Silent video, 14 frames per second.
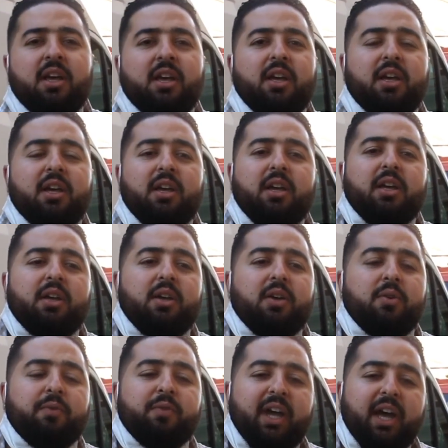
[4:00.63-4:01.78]

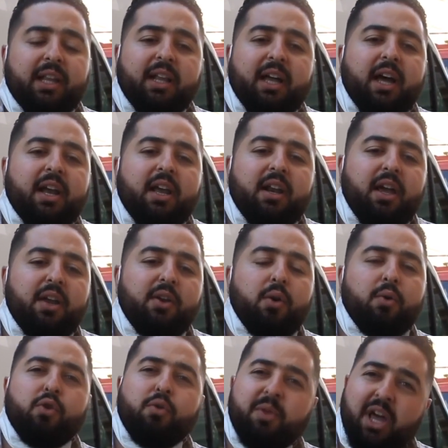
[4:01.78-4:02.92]
أه وفيه هذا القرار
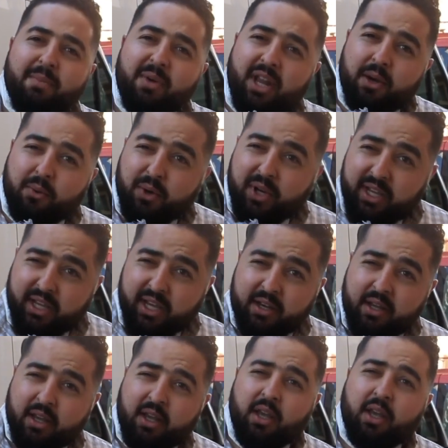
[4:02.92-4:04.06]
انه يمنع منعا
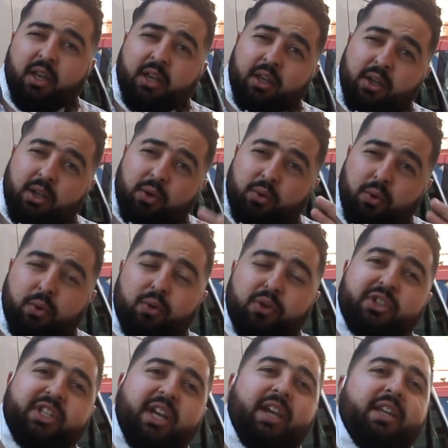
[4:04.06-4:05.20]
كليا أه دخول
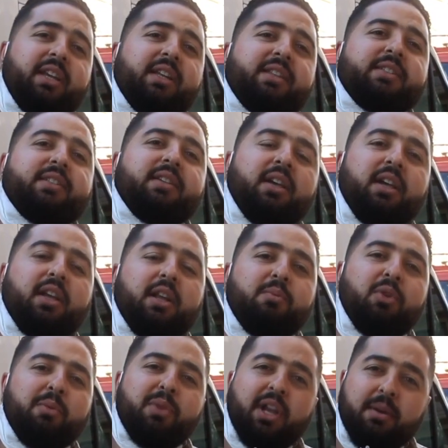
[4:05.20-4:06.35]
الشاحنات أه
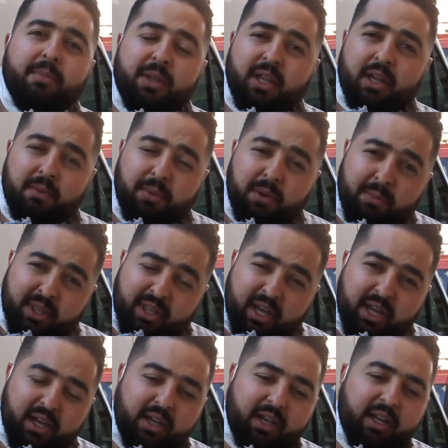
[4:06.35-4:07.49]
المحمله
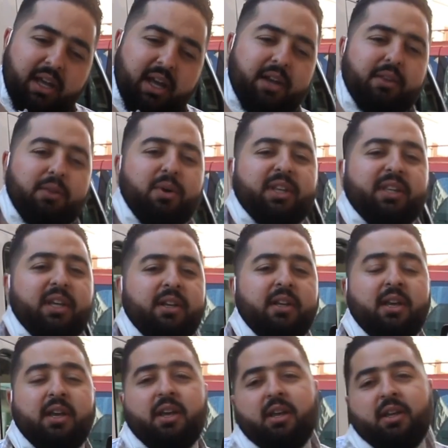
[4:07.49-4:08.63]
بالبضائع الى ارض الوطن
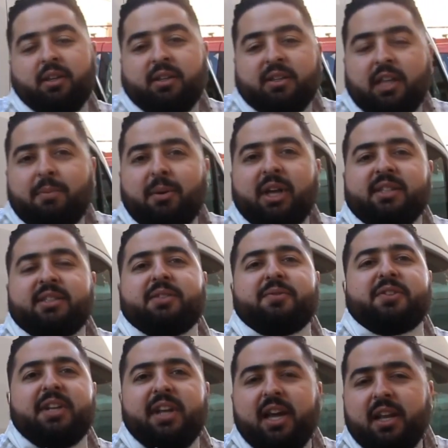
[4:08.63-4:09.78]
طبعا
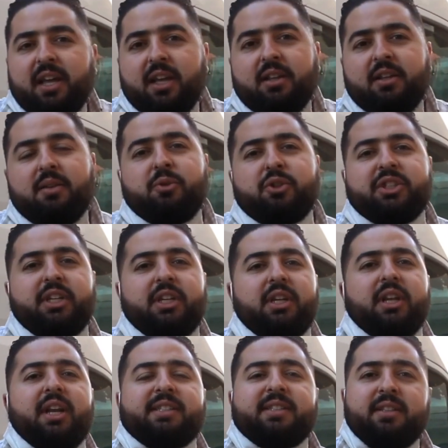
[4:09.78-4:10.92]
استفسرنا على هذا
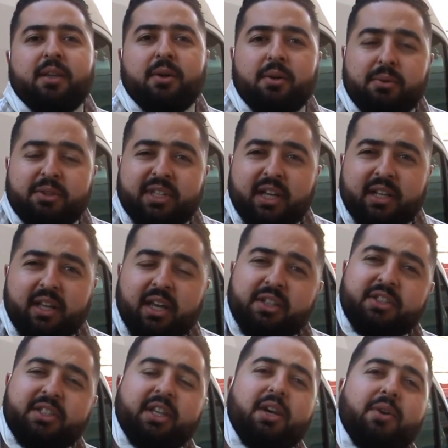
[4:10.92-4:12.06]
المشكل راسلنا وزاره
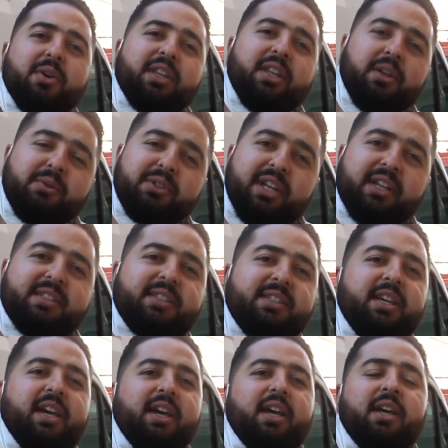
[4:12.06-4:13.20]
الخارجيه وكذلك وزاره
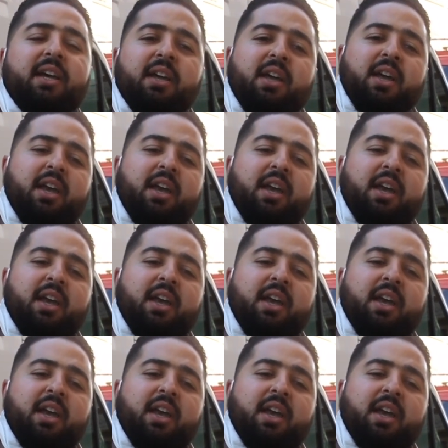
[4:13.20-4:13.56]
السياحه